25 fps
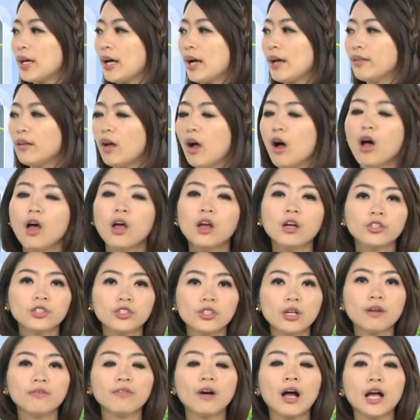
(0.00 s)
看到
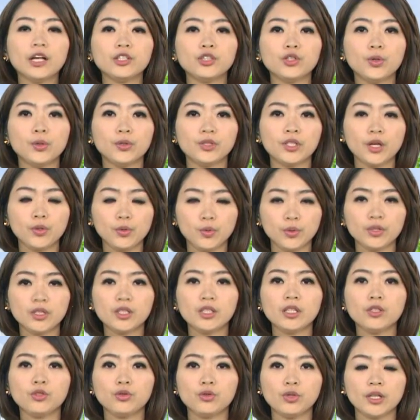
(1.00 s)
上方还是有一些云
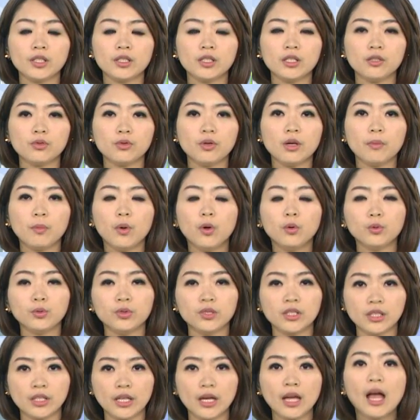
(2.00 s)
系、水汽，所以澎湖
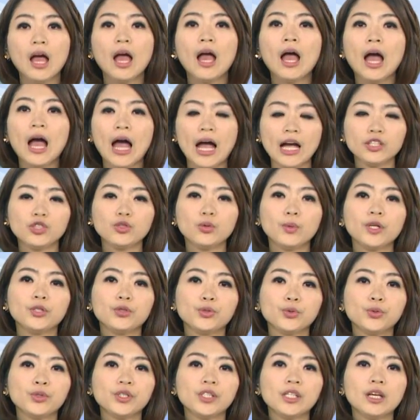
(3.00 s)
今天还是会
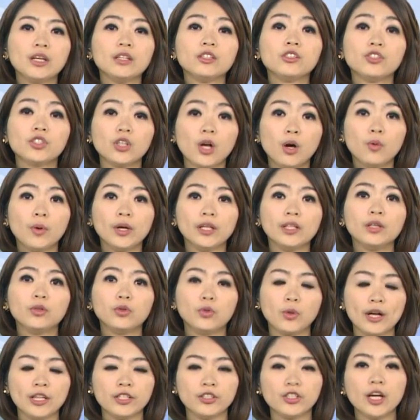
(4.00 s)
出现稍微的
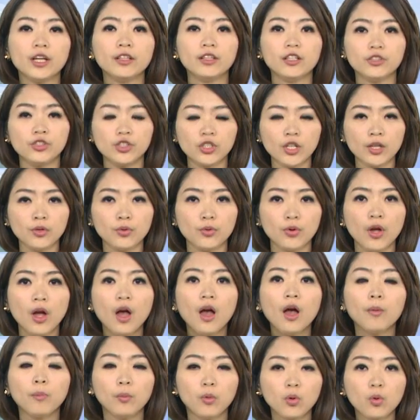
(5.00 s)
短暂的阵雨。
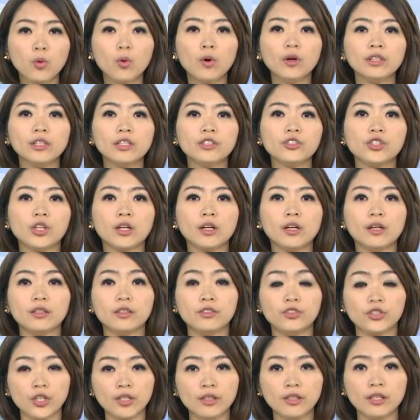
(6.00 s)
不过呢，整个
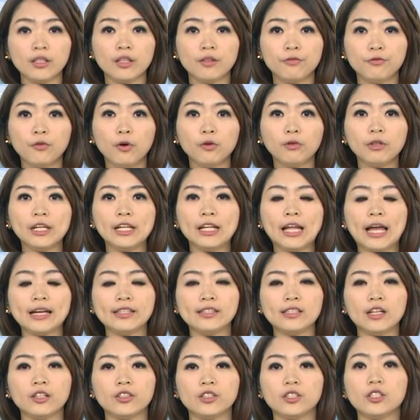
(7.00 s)
整体的风力来
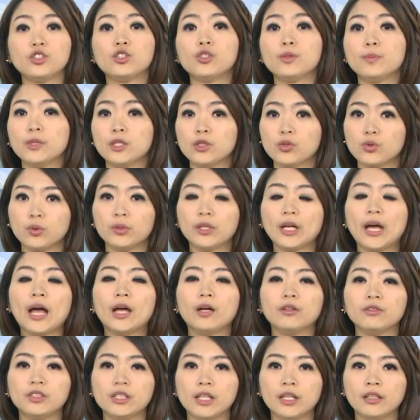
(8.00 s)
讲，已经是比昨天还
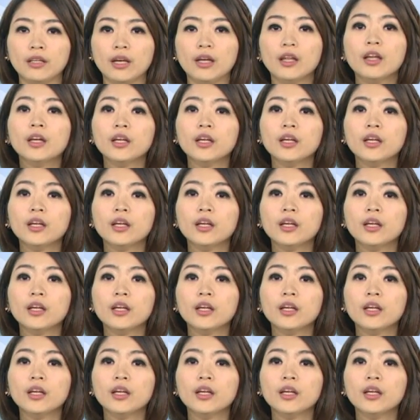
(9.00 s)
有前天